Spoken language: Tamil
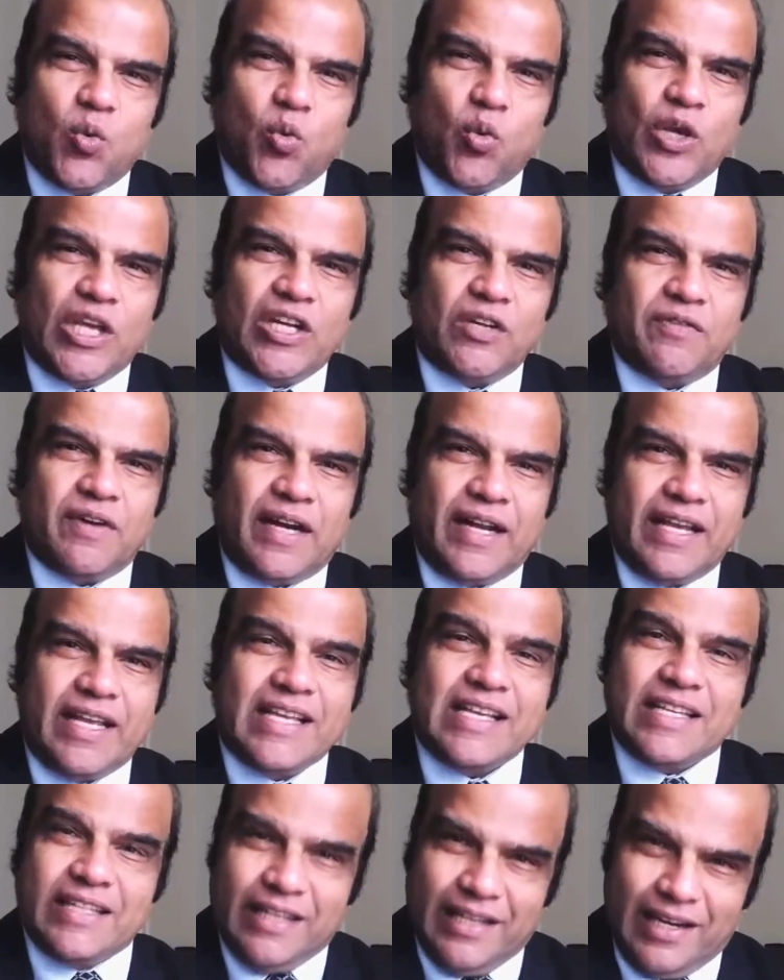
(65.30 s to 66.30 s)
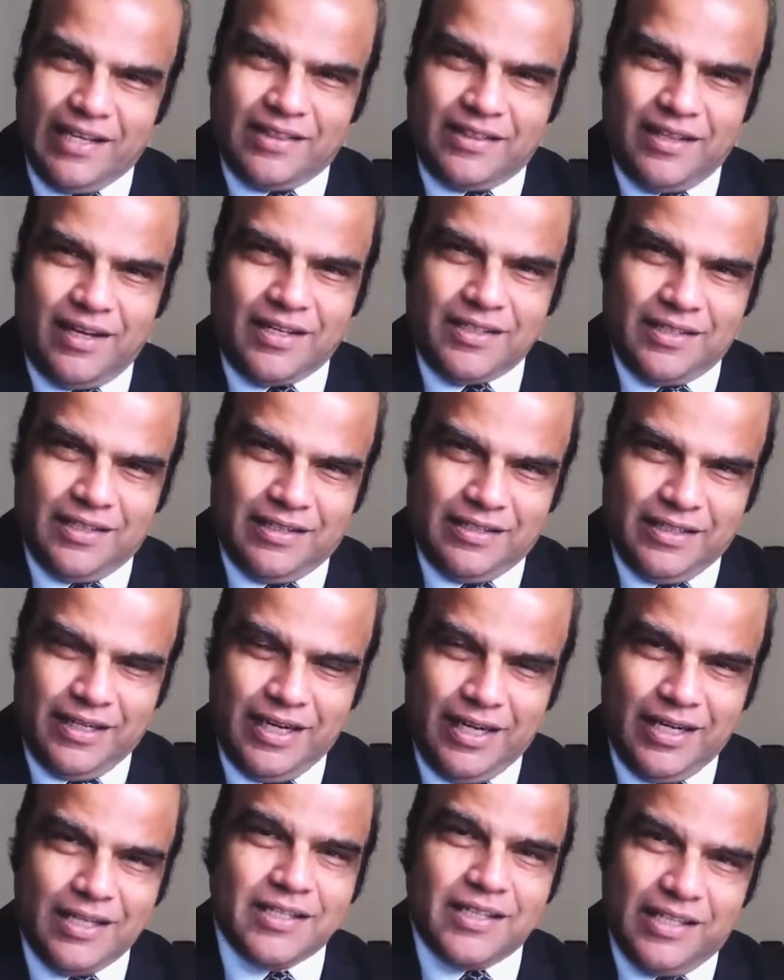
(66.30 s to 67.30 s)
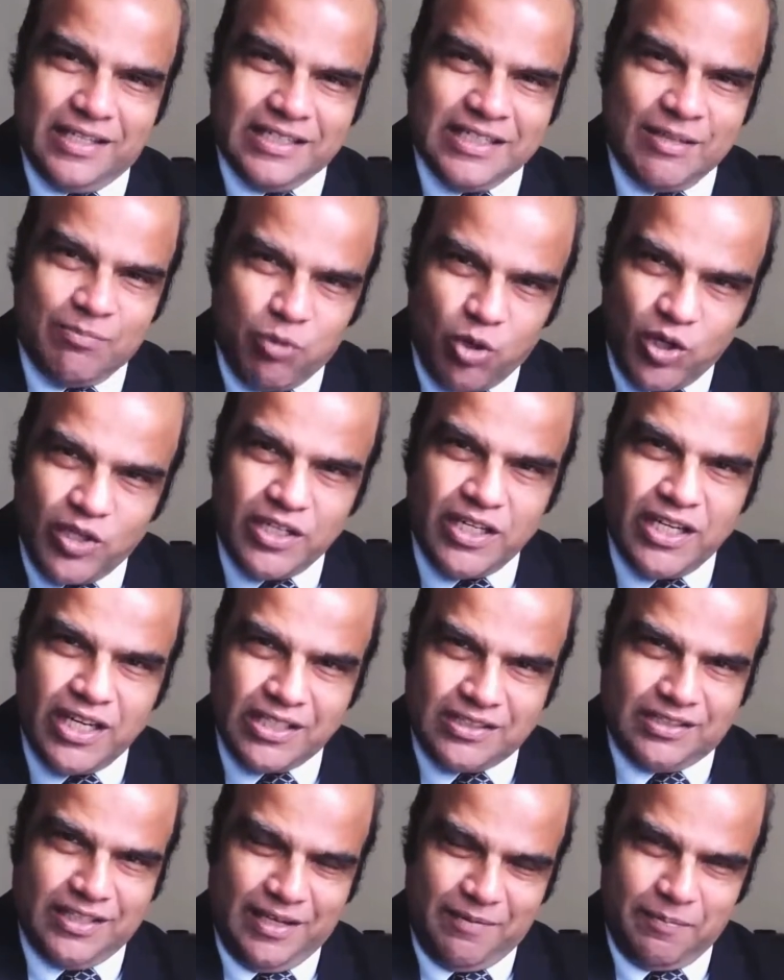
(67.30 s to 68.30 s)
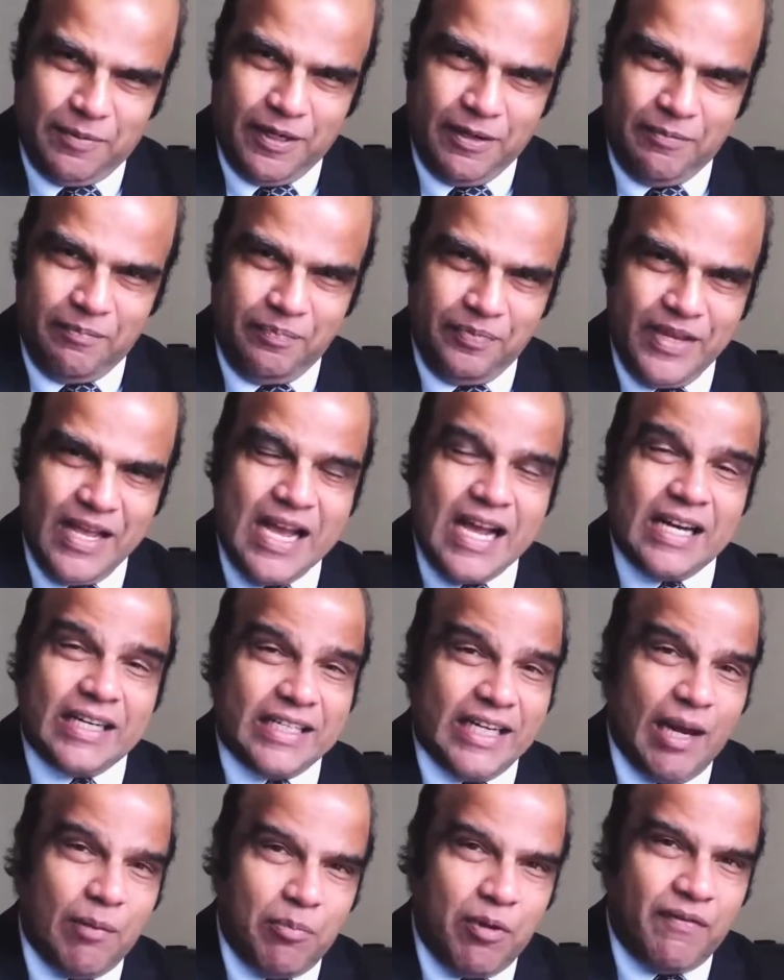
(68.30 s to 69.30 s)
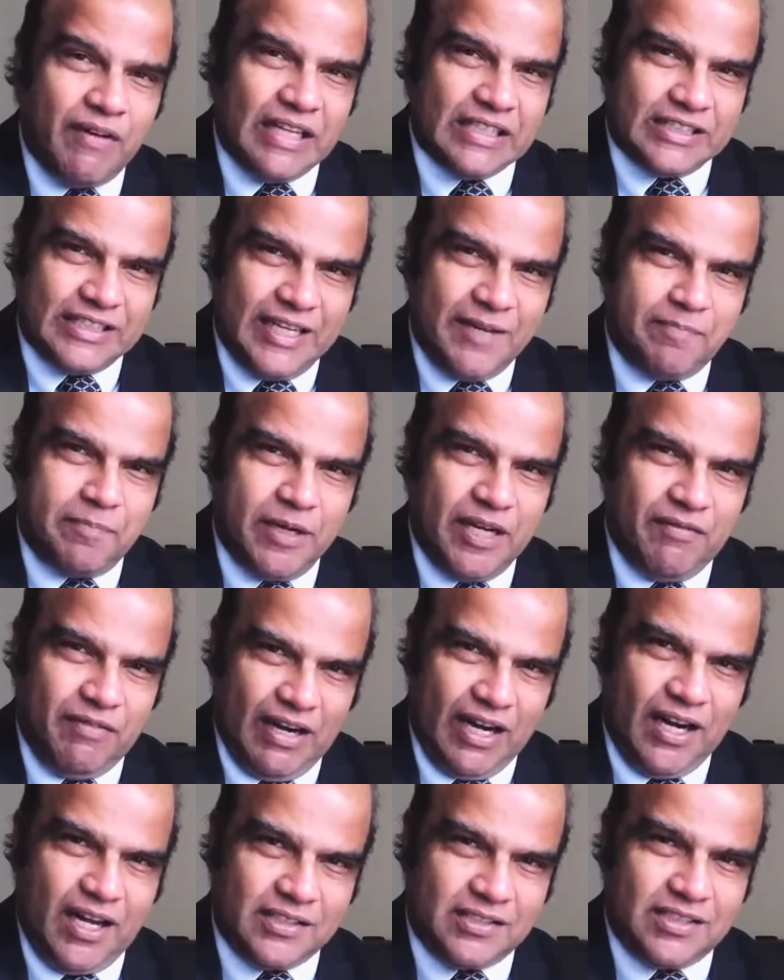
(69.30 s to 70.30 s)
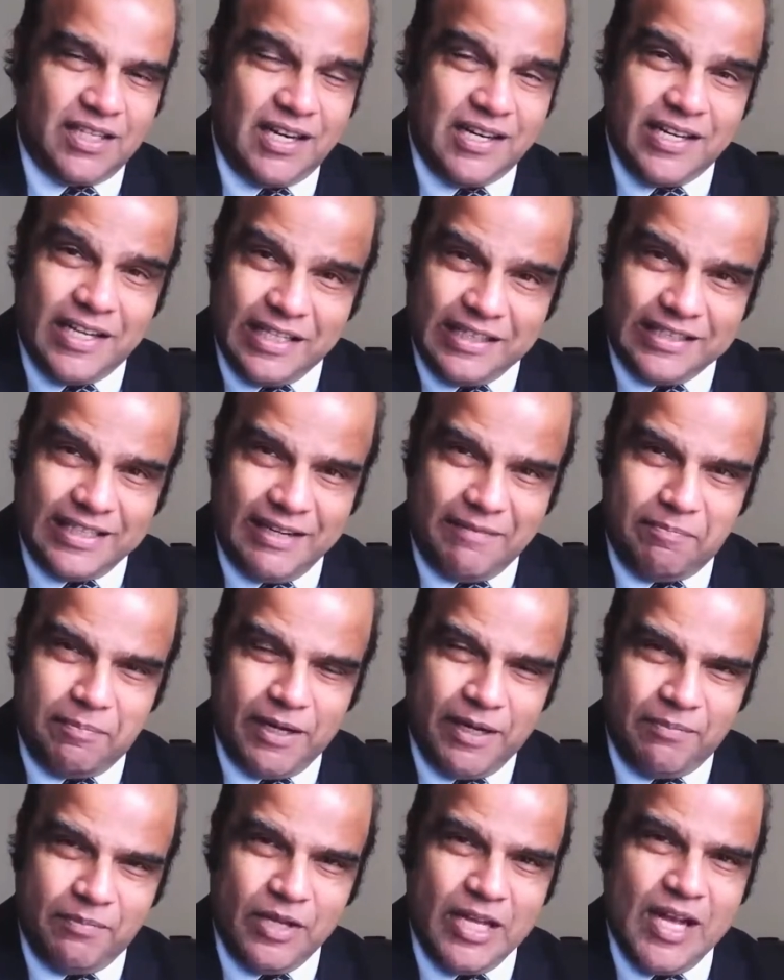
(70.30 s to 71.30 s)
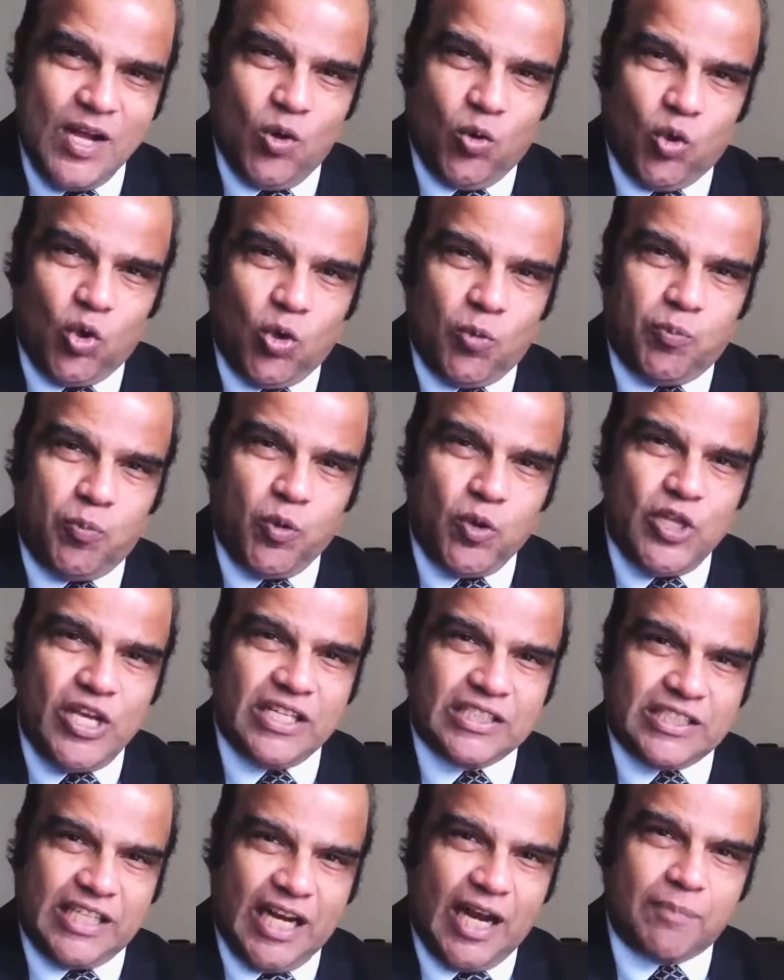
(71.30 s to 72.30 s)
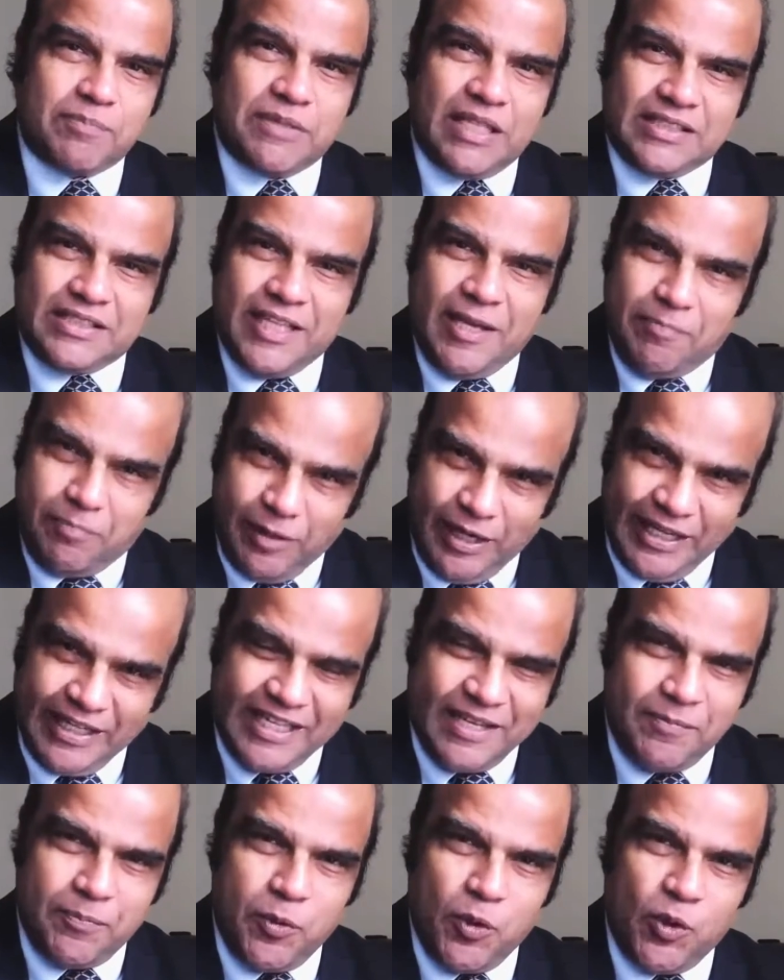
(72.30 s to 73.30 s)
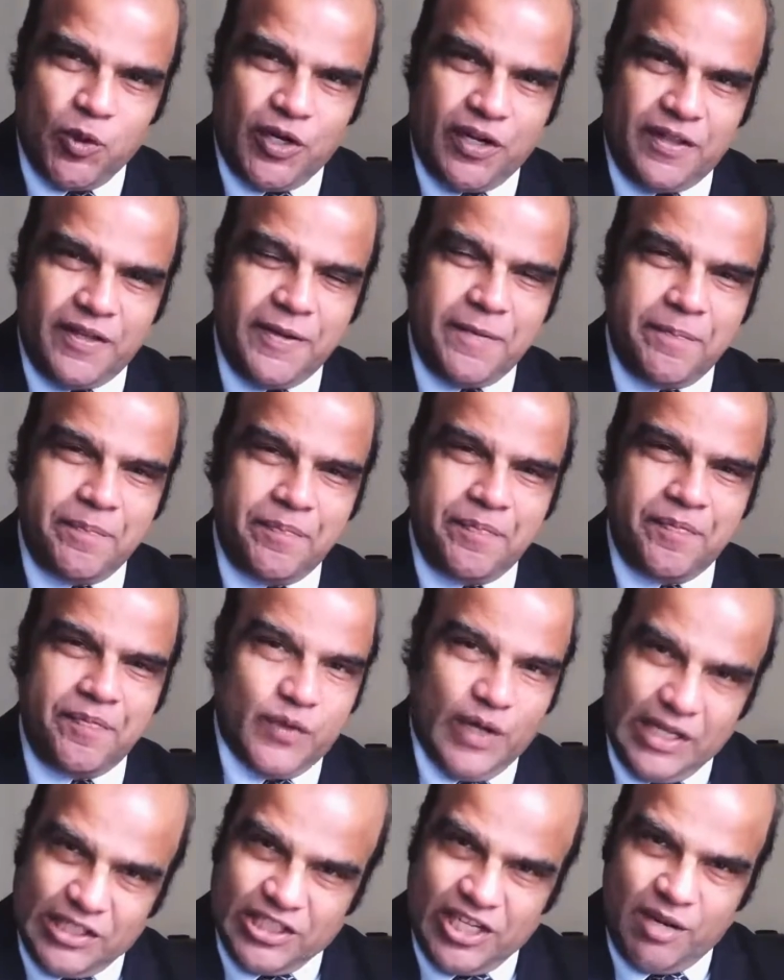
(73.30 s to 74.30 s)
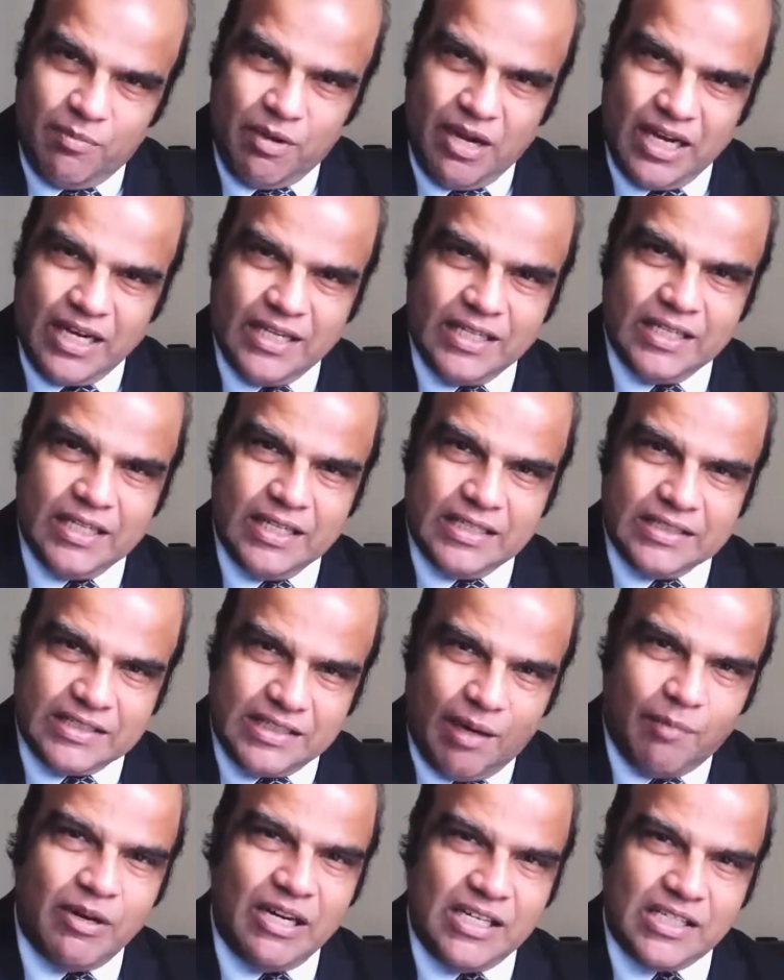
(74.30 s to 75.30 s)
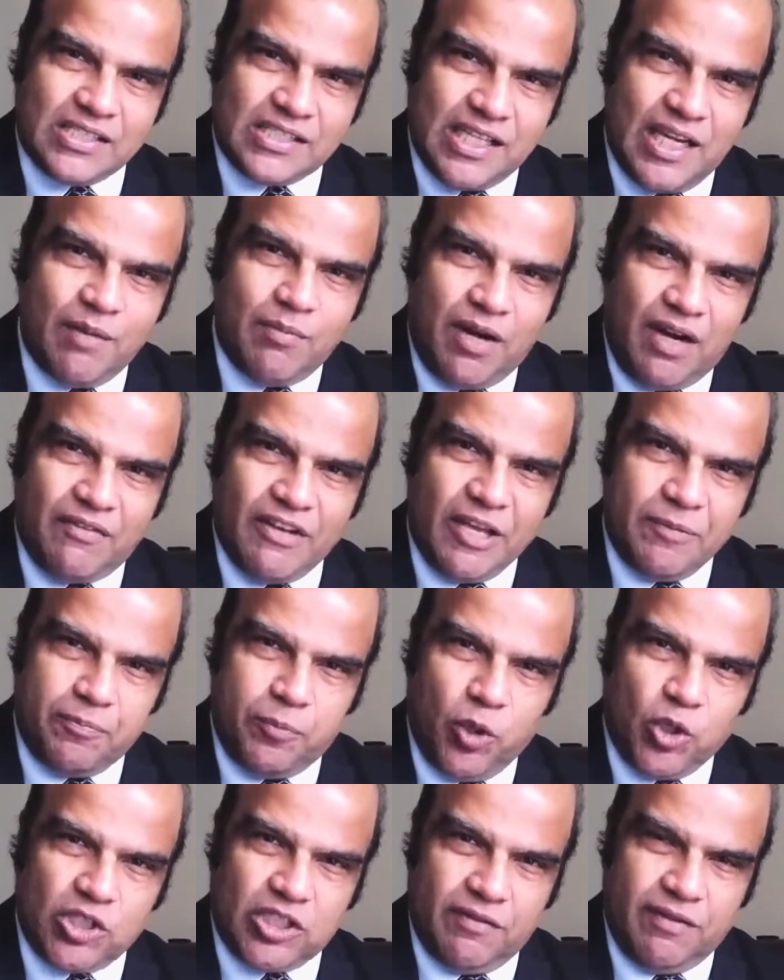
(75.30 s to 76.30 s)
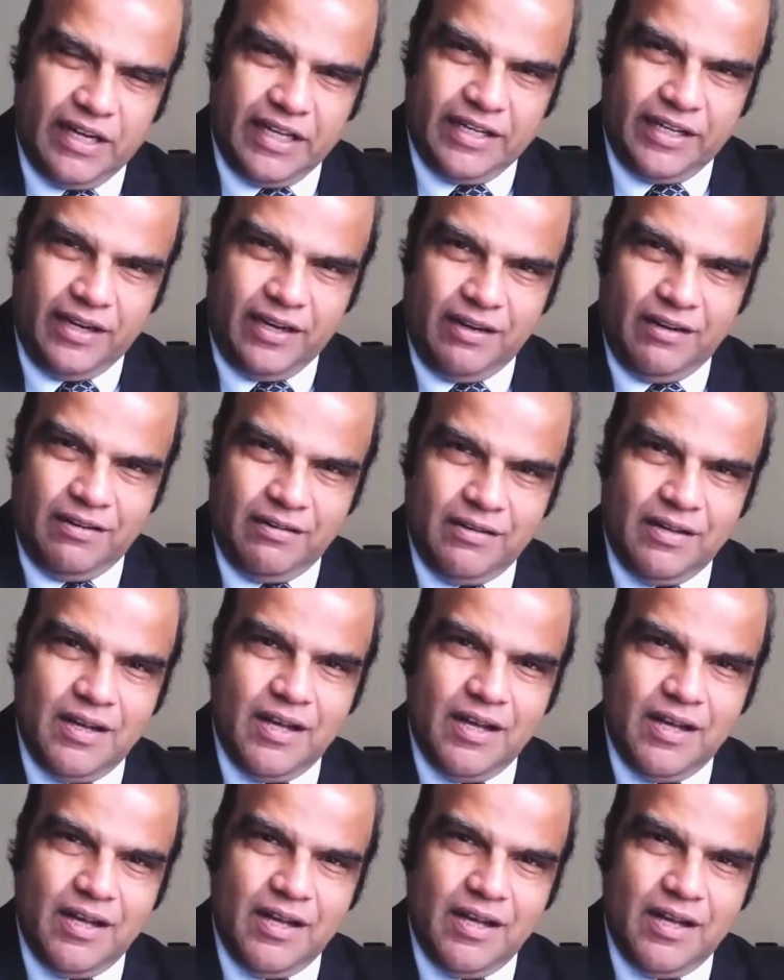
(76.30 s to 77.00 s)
உயிர் வரை இனித்தாய் என்ற இந்த முழுநீள திரைப்படம் நம்மவர் திரைப்பட வரலாற்றில் இத்திரைப்படம் ஒரு புதிய சாப்தத்தை படைக்கப் போகிறது நிச்சயமாக தமிழ் சினிமாவை பொறுத்தவரையில்